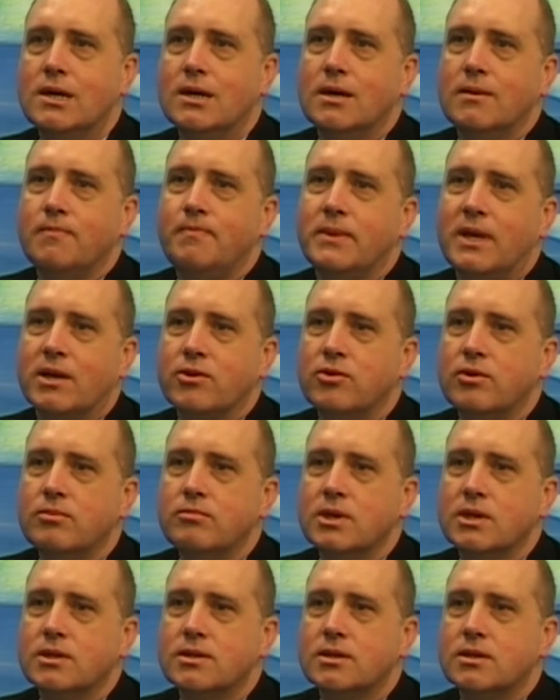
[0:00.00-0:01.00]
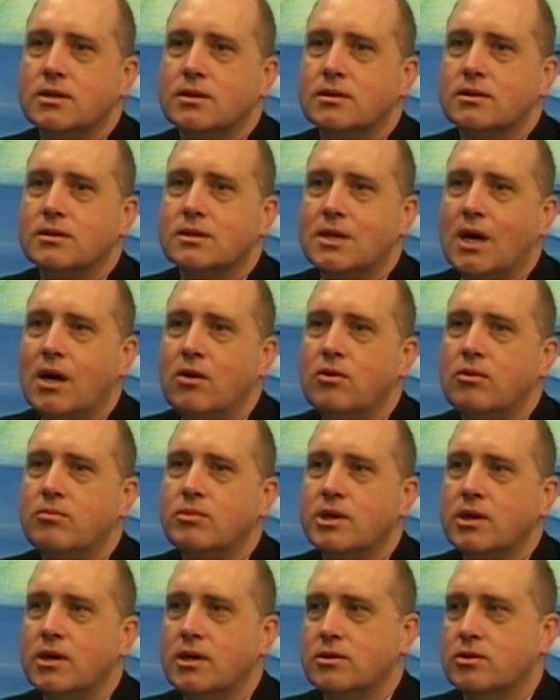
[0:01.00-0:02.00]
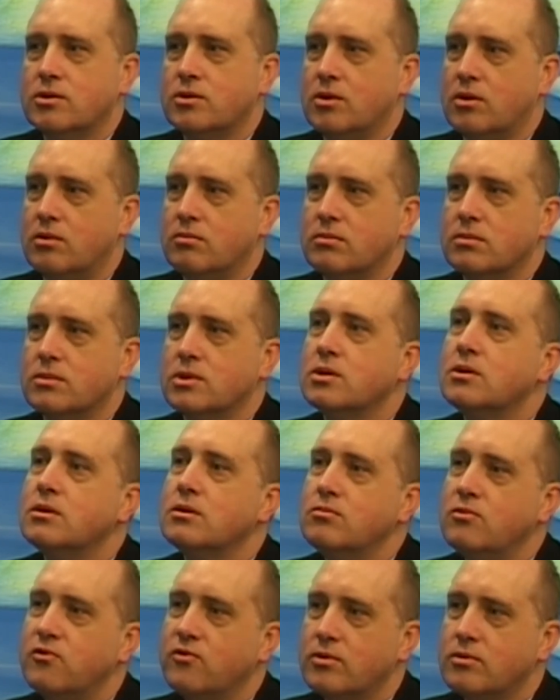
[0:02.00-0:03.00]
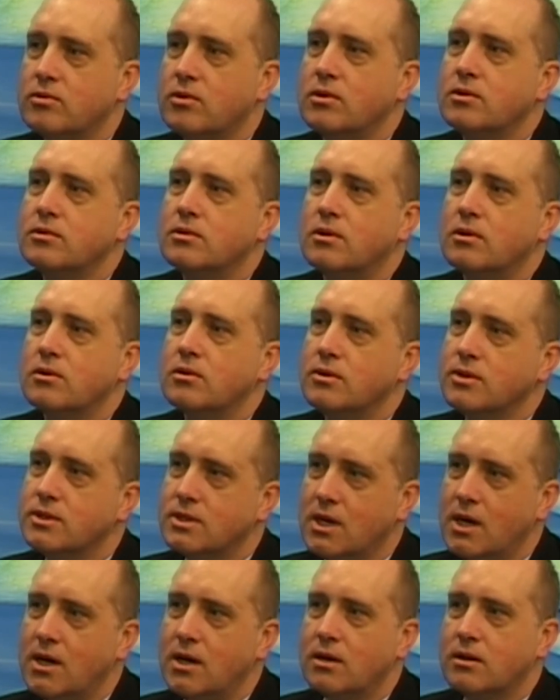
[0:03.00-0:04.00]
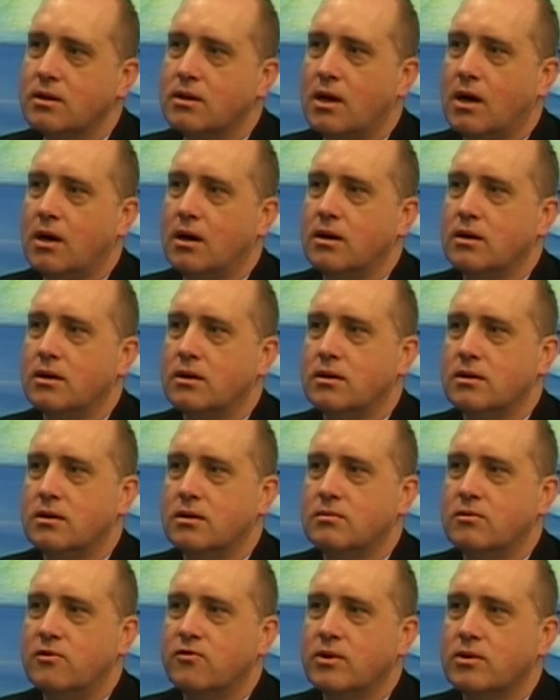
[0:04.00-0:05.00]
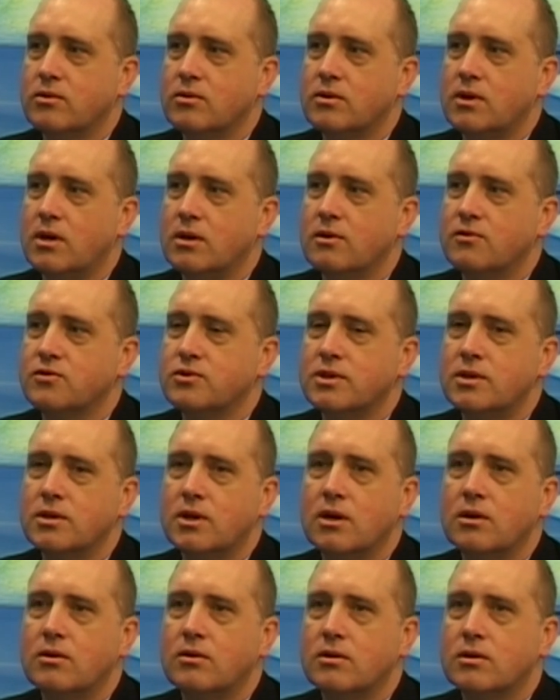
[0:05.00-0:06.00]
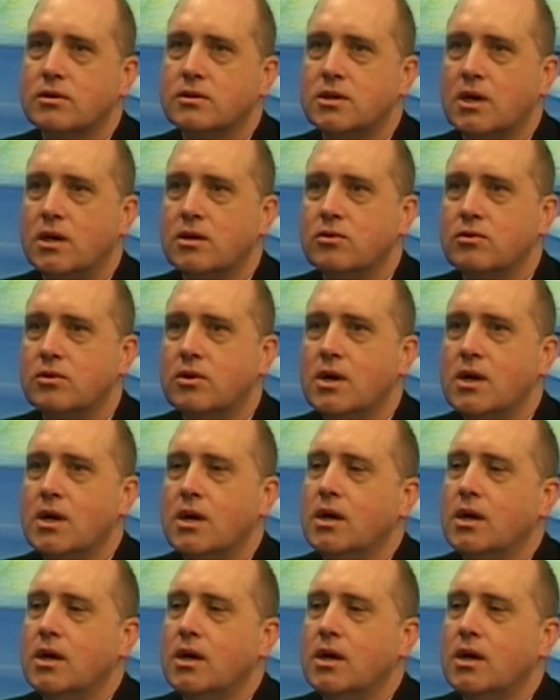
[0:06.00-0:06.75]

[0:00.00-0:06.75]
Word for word: Natomiast całą resztą, czyli mówię tutaj o koncertach, mówię tutaj o wszelkiego rodzaju